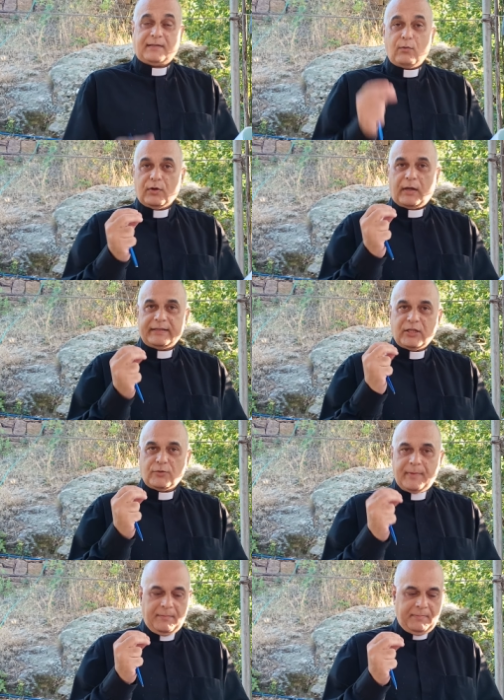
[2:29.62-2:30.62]
تصوروا قديش
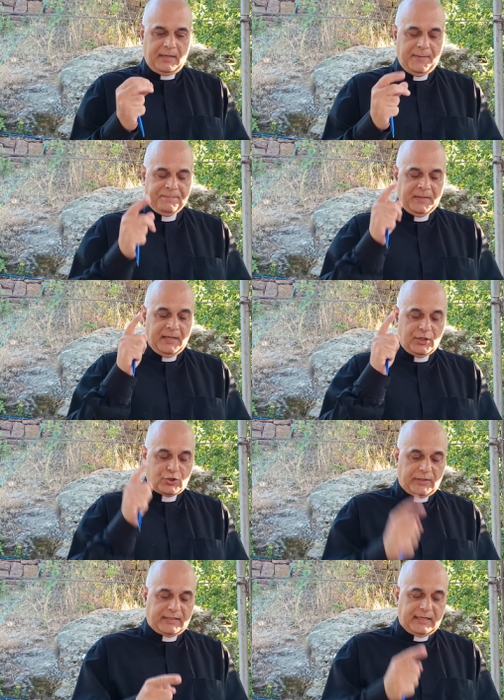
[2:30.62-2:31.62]
مهمه
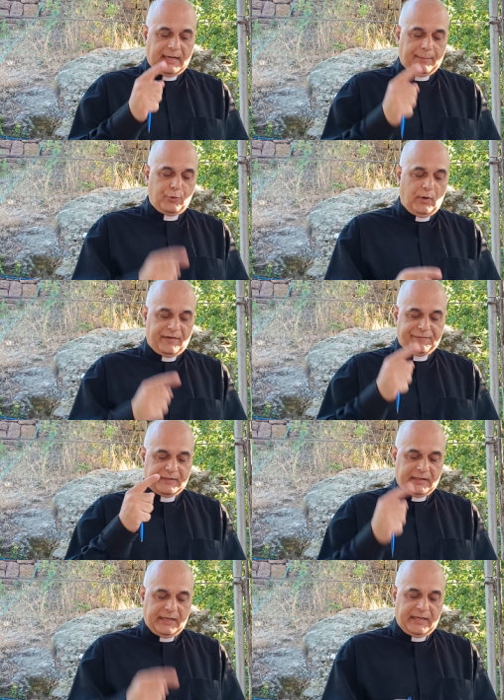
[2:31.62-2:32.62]
الشيطان عم يوقف في
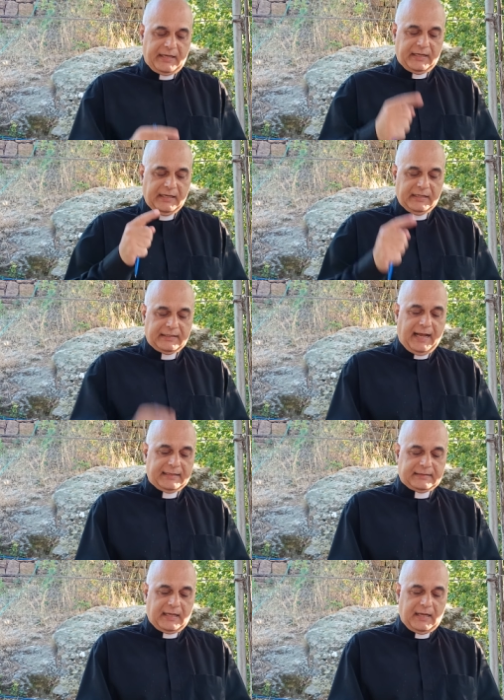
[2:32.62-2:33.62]
طريقك
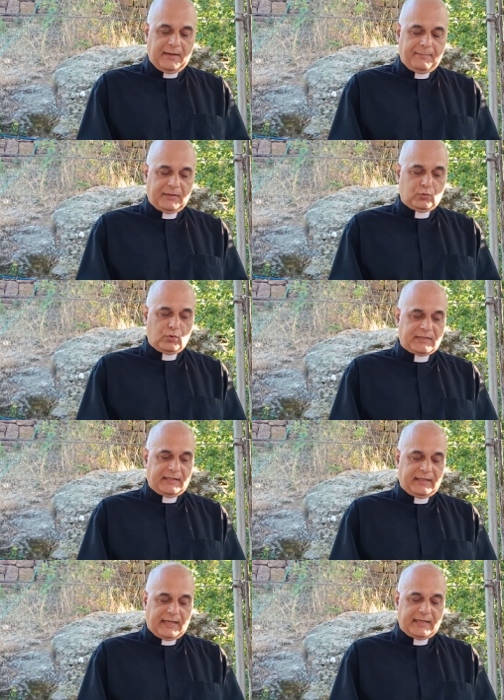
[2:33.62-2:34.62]
حتى ما
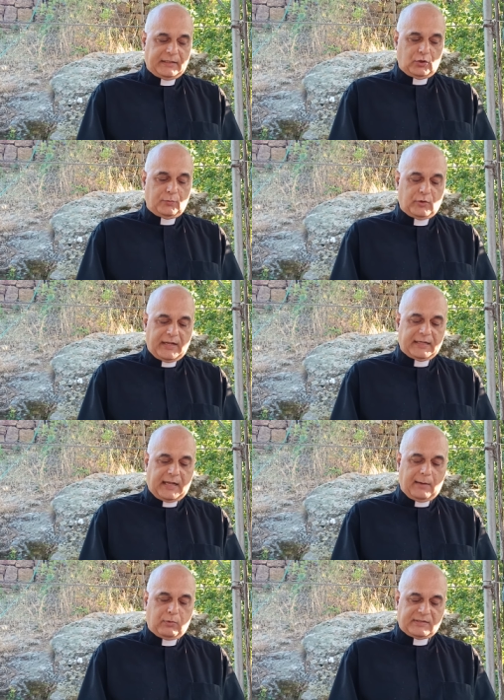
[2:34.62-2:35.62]
توصلك هيدي الامور اللي
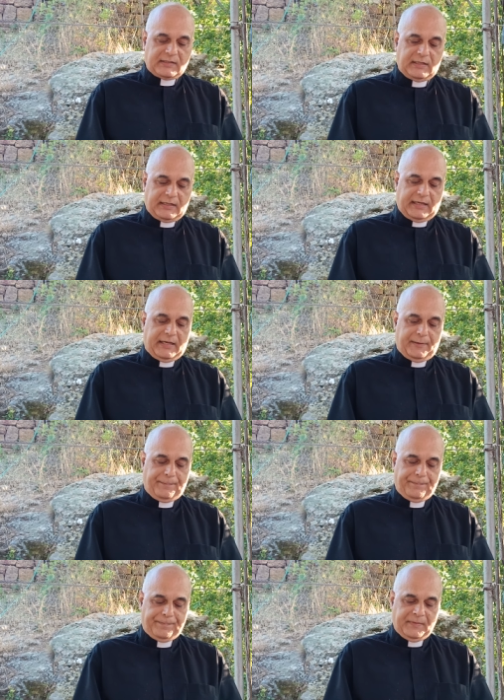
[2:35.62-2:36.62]
انا عم بوصل لك اياها
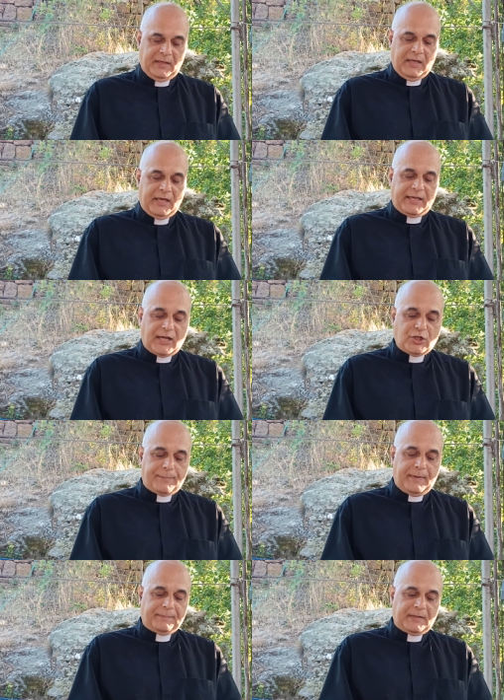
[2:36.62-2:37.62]

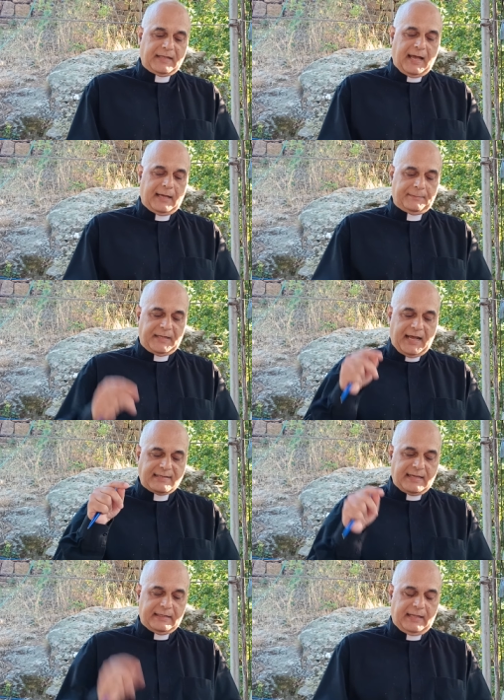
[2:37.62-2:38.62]
يجب ابتداء من
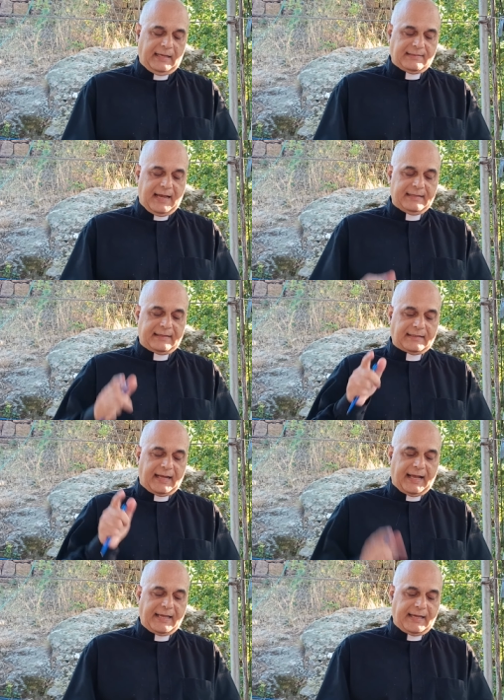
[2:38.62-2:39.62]
هذه اللحظه ان
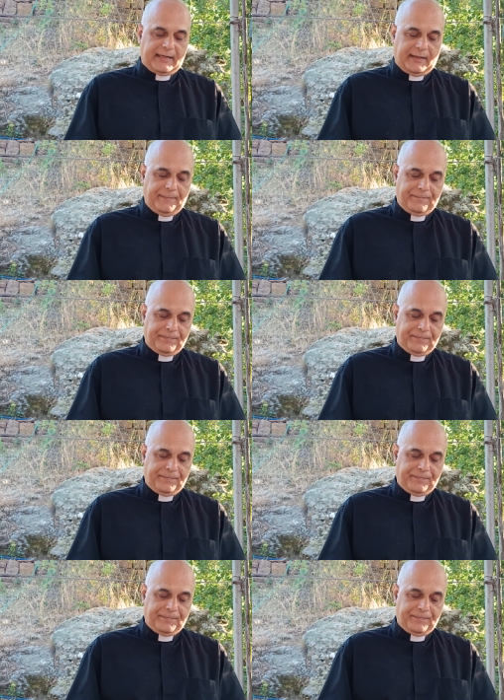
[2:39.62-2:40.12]
تتغيري